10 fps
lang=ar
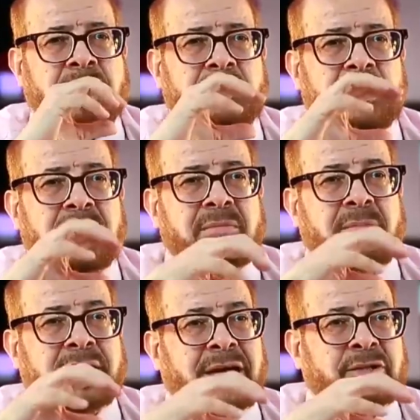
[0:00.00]
طيب
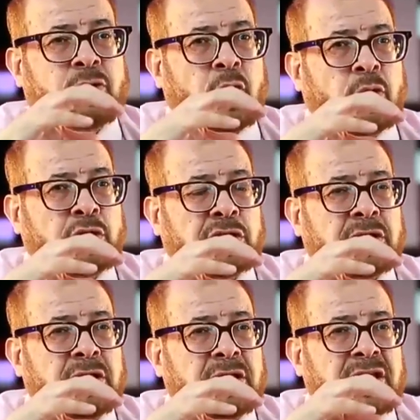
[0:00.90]
بدات
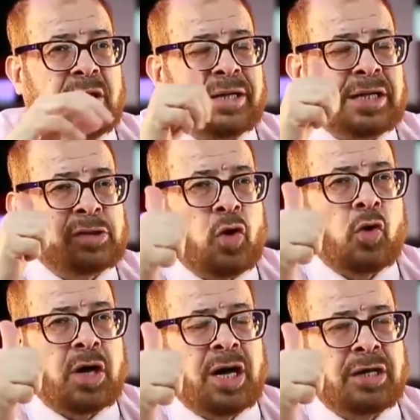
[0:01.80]
تهرش يبقى ده
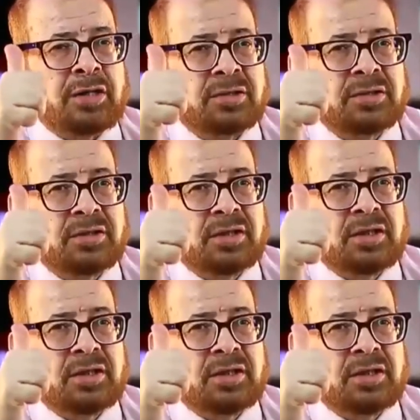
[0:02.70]
سكر